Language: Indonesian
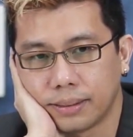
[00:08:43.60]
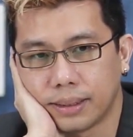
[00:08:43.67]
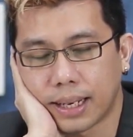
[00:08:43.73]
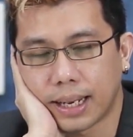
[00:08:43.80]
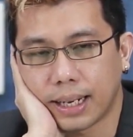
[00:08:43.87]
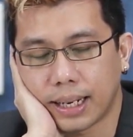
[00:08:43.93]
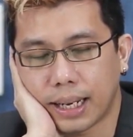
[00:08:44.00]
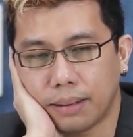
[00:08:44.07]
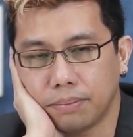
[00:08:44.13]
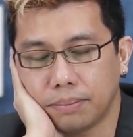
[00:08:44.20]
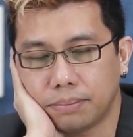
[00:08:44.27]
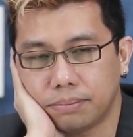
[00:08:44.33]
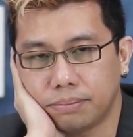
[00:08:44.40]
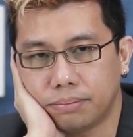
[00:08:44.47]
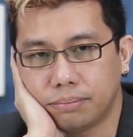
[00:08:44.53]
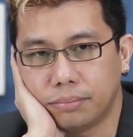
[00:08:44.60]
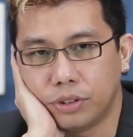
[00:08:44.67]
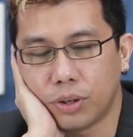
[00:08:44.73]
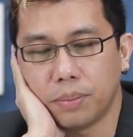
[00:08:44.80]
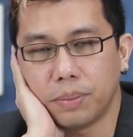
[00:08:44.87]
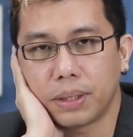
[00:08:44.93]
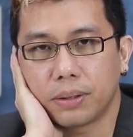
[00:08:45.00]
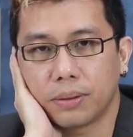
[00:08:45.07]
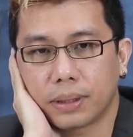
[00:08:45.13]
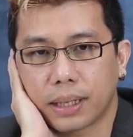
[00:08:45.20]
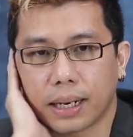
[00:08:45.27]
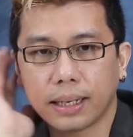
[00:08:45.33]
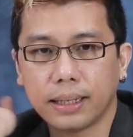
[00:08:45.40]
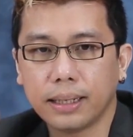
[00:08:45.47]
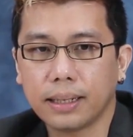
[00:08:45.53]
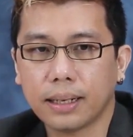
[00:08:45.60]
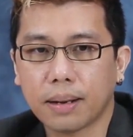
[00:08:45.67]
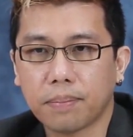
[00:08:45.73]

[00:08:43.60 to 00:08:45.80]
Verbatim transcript: dalam dua minggu terakhir